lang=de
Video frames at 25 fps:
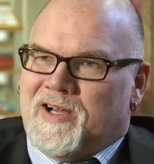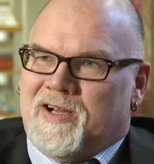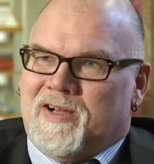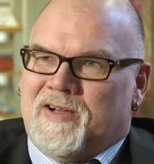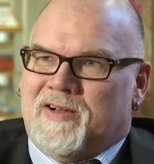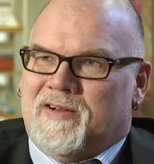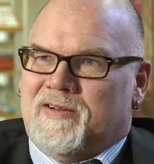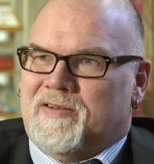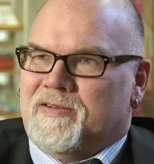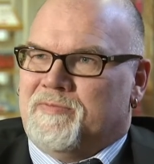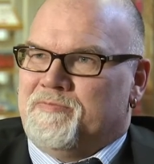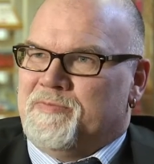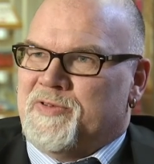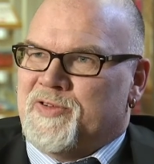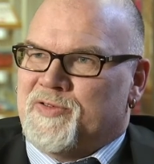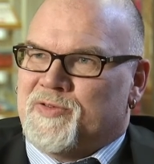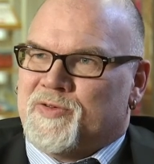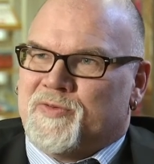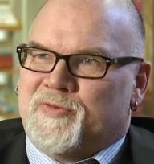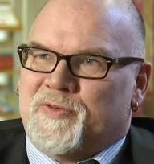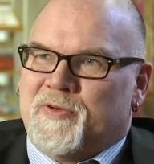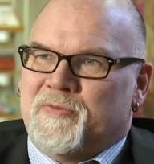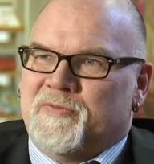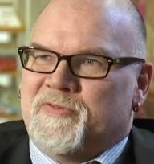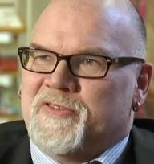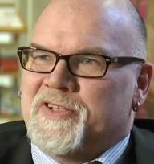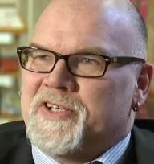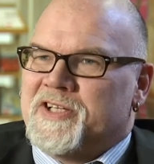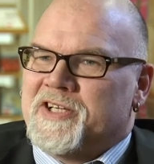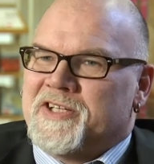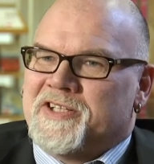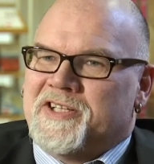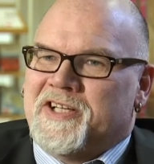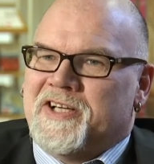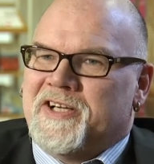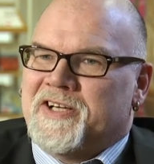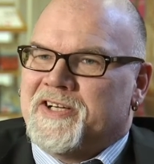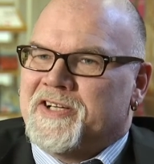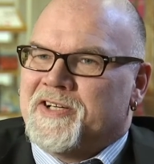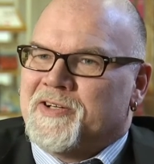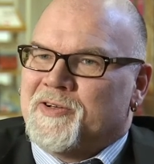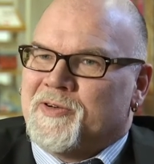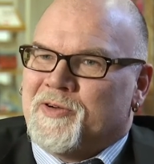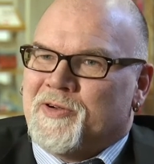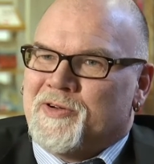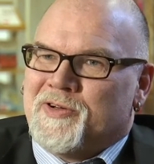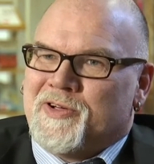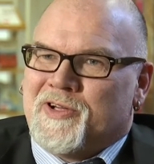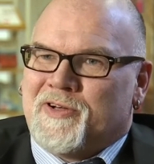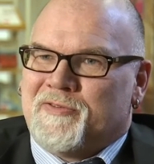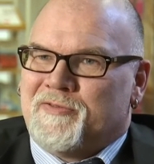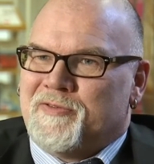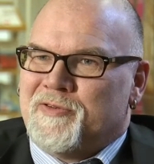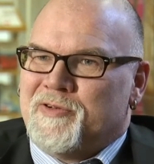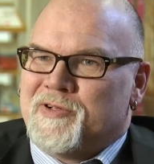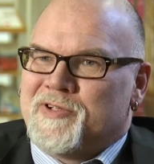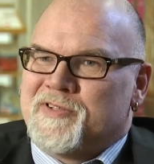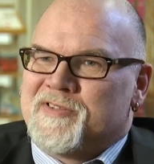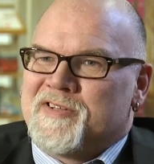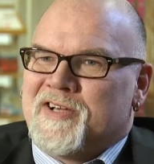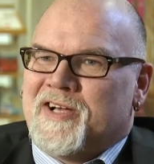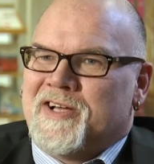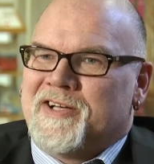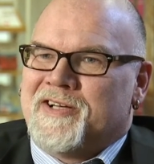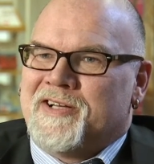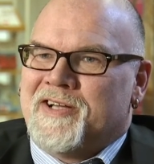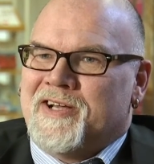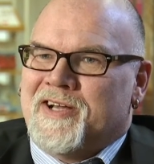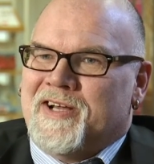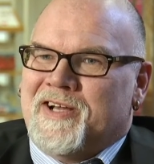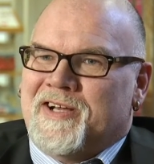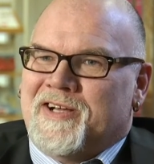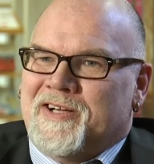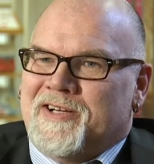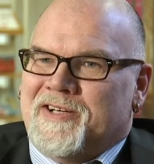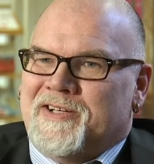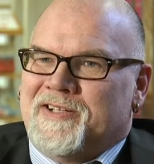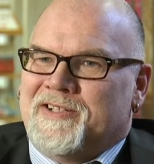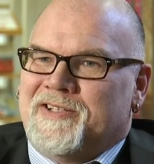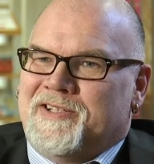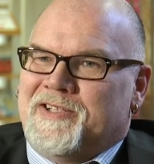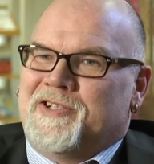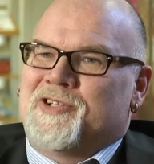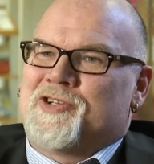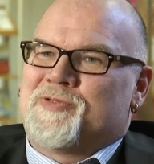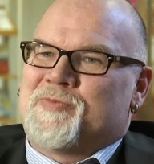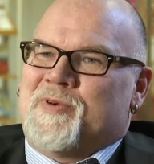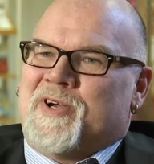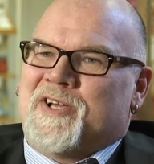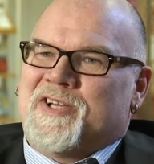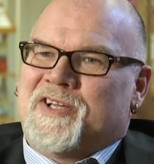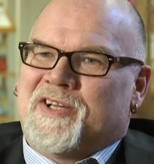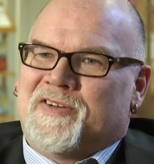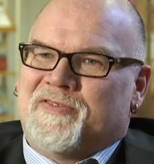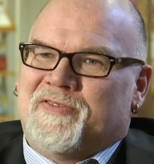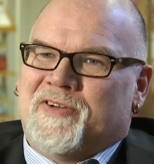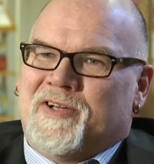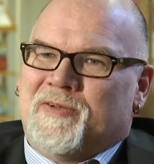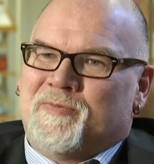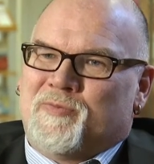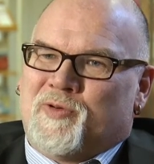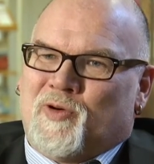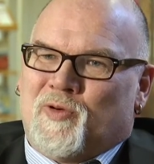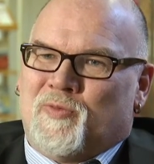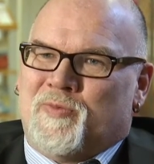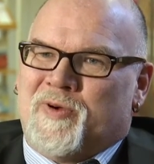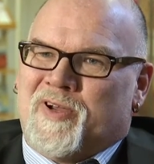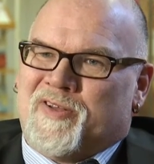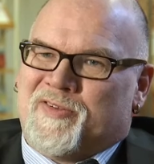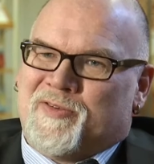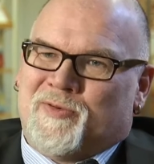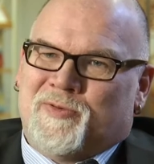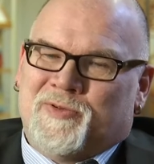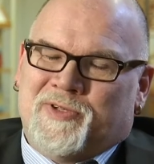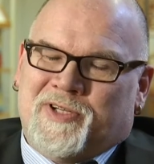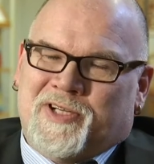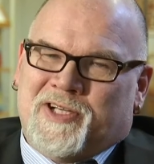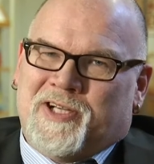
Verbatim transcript: Äh, bis zu 50 Kriterien können erfüllt sein, äh, die gespeichert werden pro Person.